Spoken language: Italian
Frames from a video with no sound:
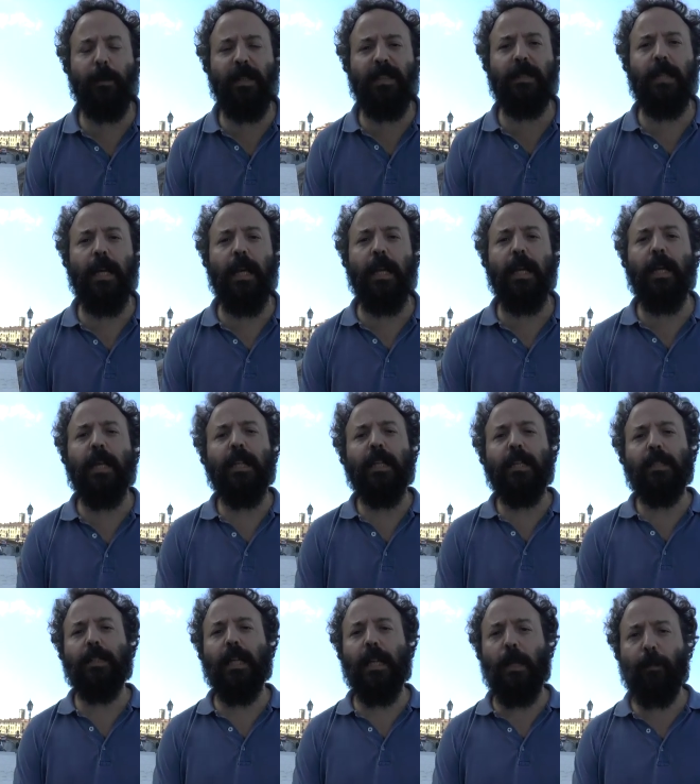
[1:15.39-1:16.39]
passare
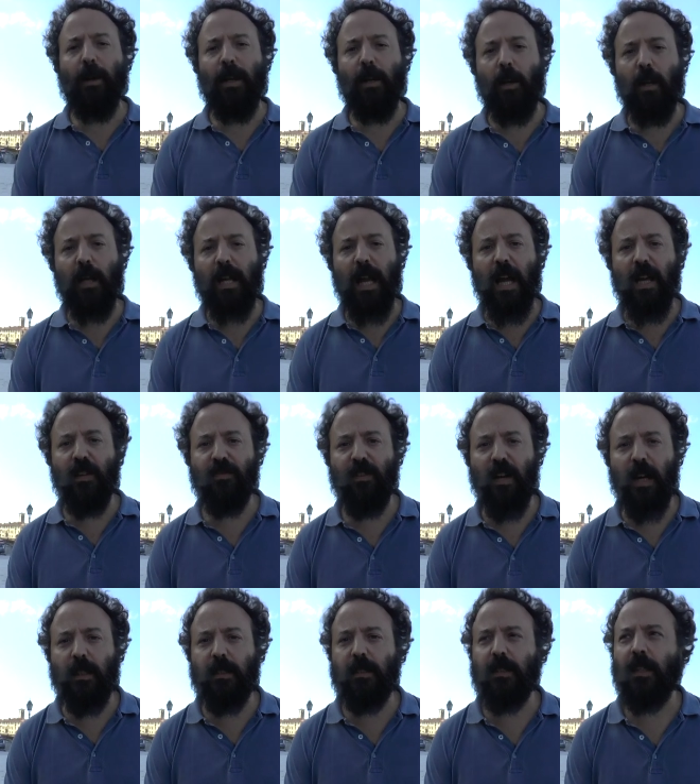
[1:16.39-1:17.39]
dalle parole ai
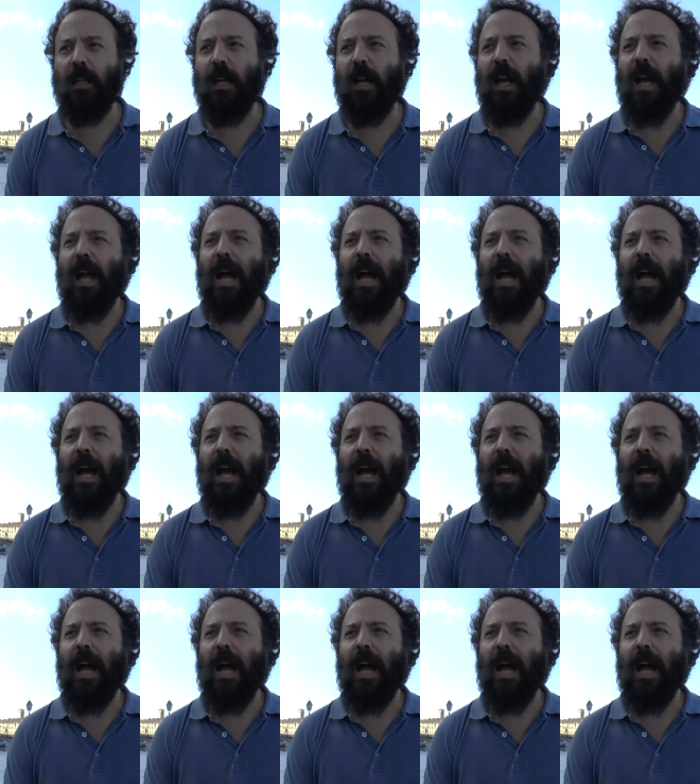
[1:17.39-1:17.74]
fatti.